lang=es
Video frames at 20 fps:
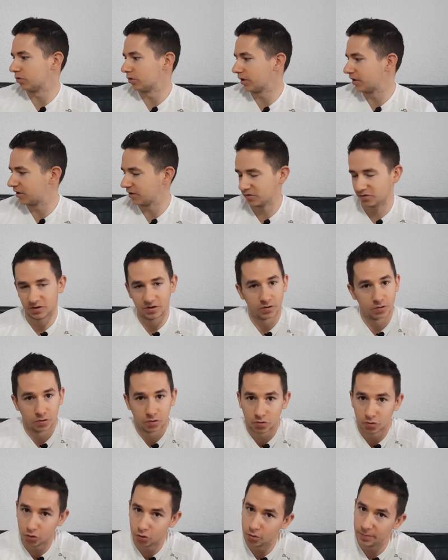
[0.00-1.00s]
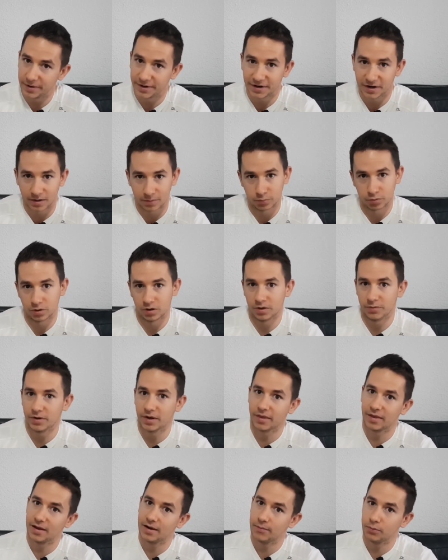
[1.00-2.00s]
es que si no, no come nada, pues le voy
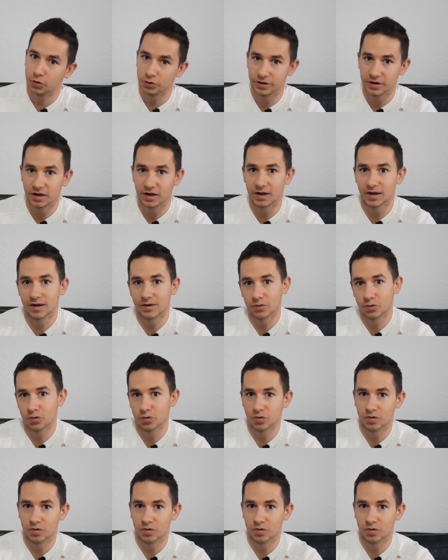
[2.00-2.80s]
a dar el bollicao